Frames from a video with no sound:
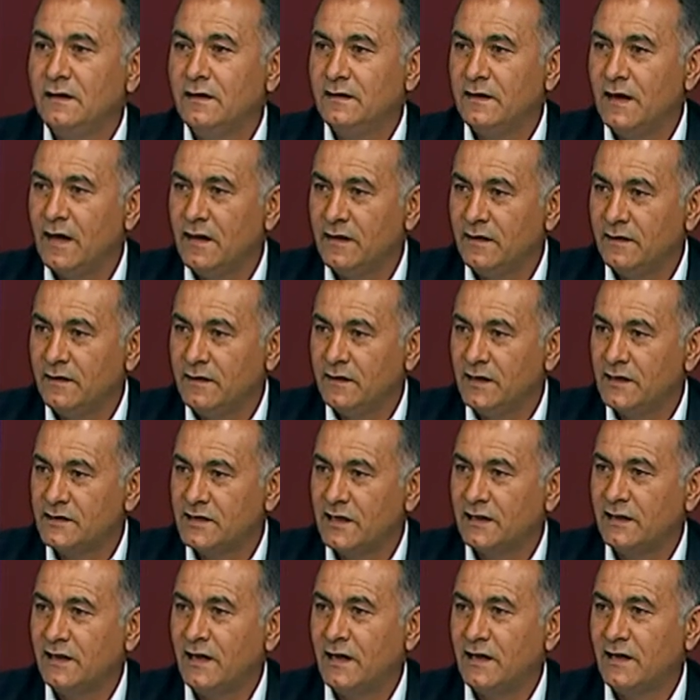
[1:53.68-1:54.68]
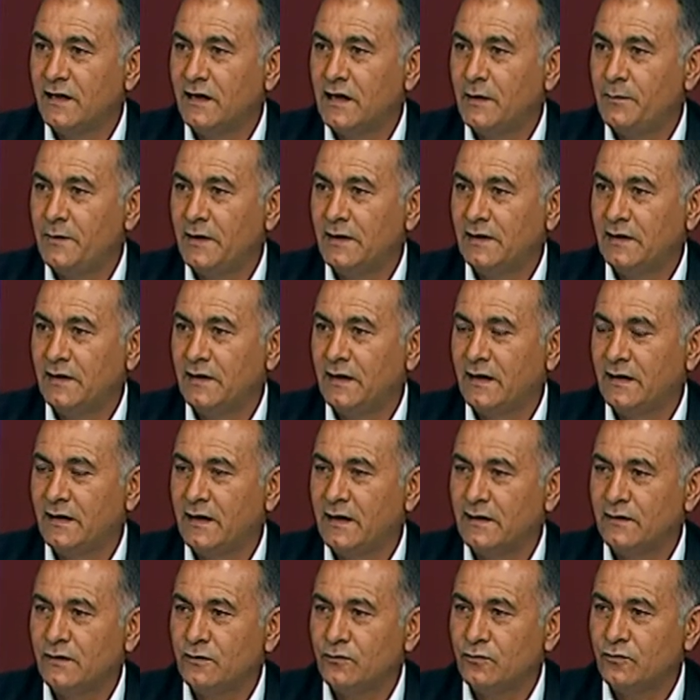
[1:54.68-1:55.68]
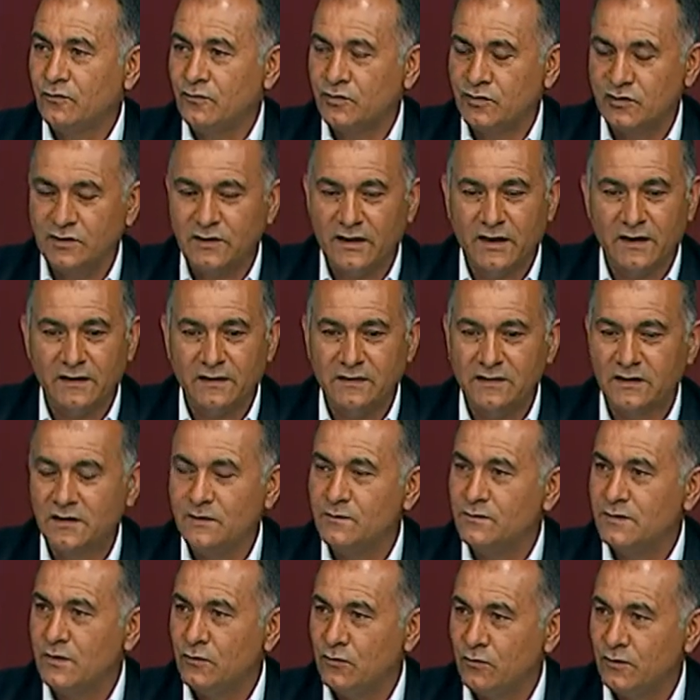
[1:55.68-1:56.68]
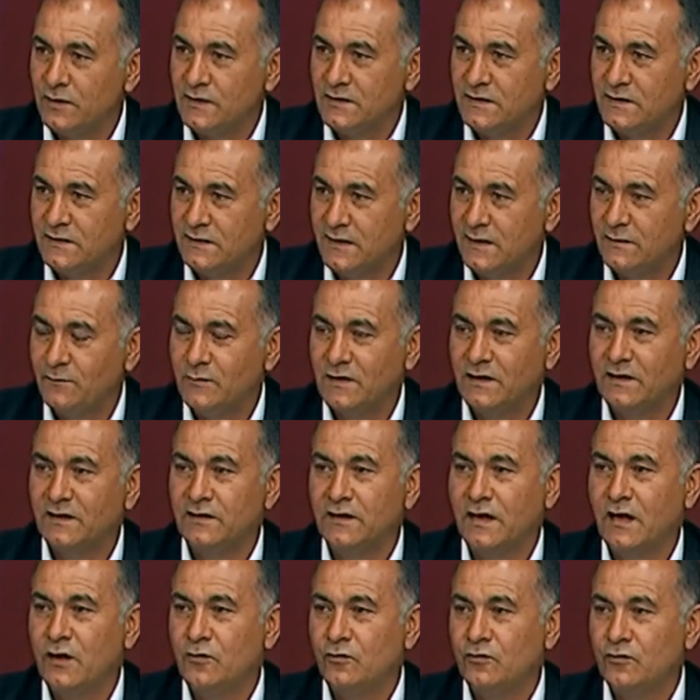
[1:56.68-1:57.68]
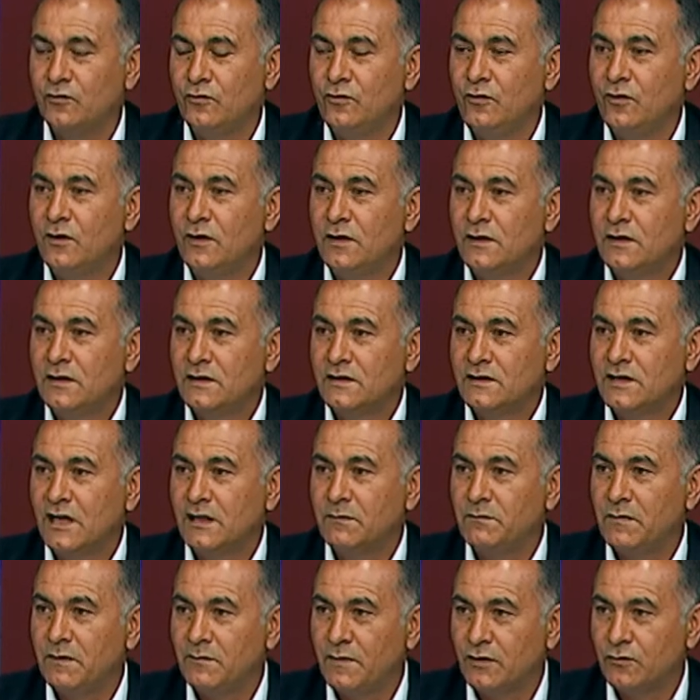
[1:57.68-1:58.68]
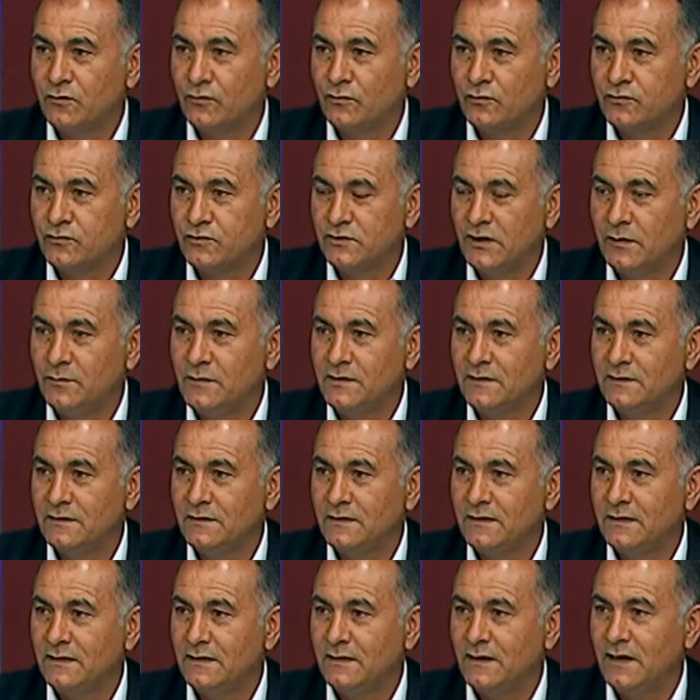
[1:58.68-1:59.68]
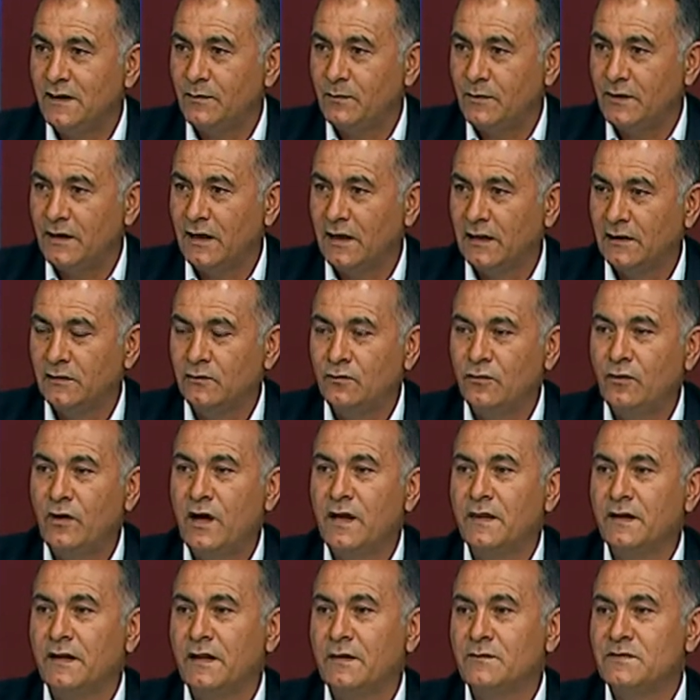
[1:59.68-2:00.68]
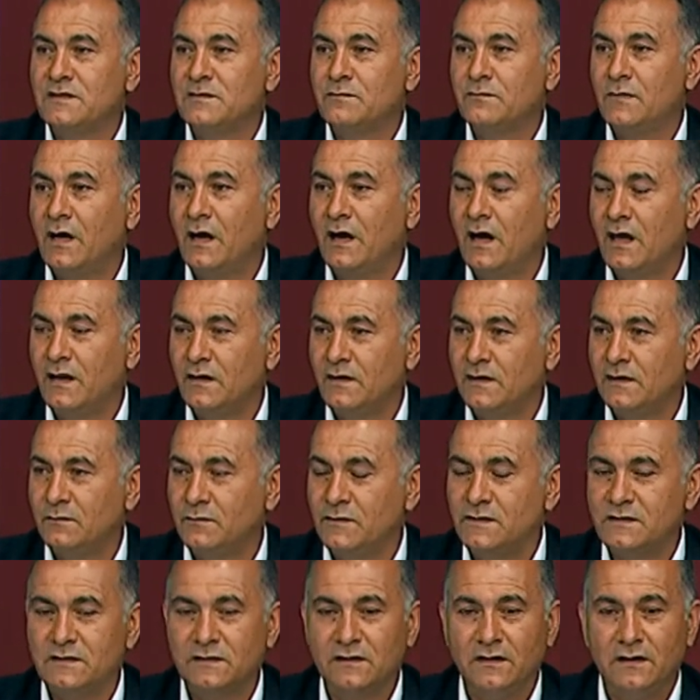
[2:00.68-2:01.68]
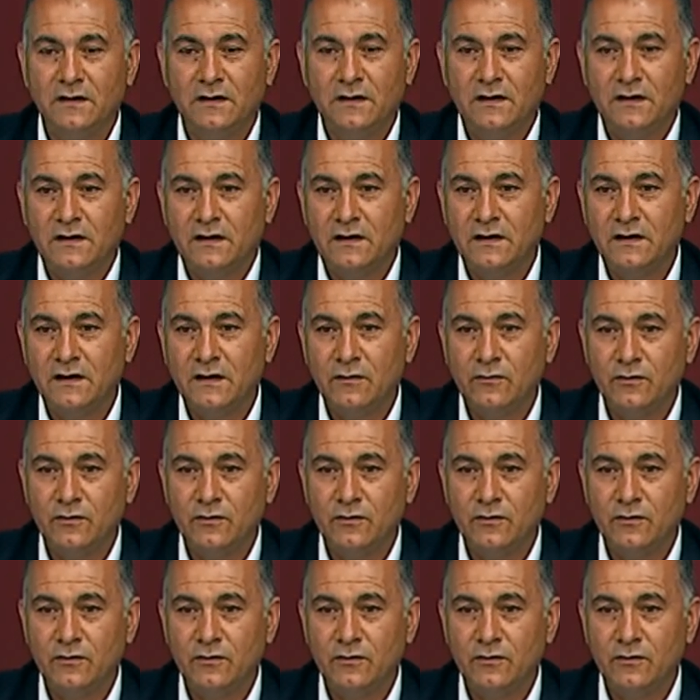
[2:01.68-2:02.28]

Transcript: yani ihracatlarını kapattılar. Ya artık yurt dışına hiç kimse ülkesinden bir gıda ürünü satmama doğrusunda bir e, tedbir aldı. O anda da bizim bakanlığımız yine